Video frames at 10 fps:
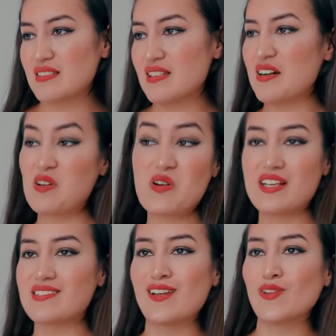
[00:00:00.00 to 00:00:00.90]
de estar
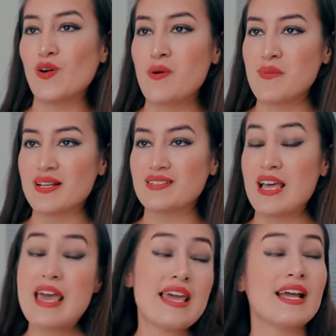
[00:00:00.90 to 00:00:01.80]
conquistando hombres.
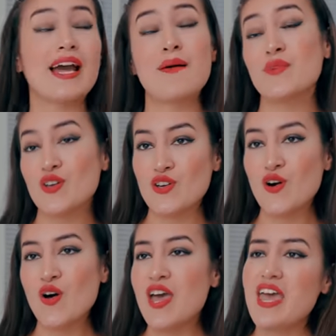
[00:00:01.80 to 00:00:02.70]
En cambio
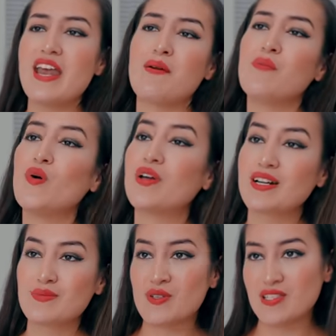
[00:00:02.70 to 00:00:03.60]
yo era muy
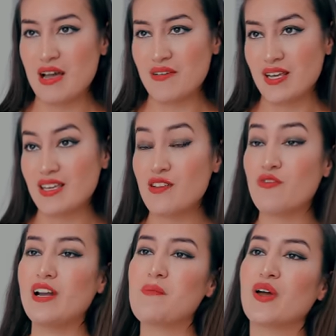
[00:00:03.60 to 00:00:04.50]
responsable y
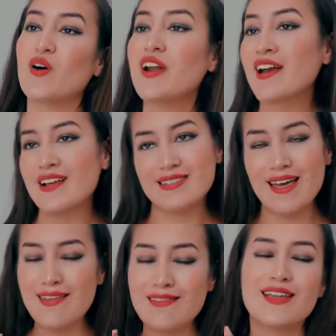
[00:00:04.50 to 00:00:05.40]
fui la mejor
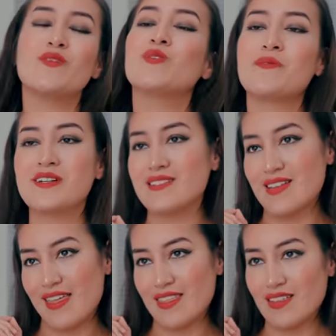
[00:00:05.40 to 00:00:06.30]
egresada de la
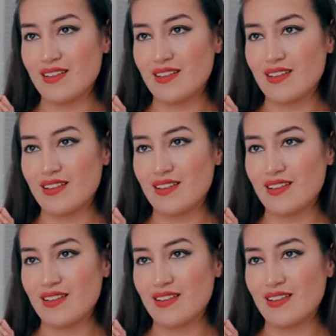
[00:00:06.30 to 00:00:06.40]
universidad.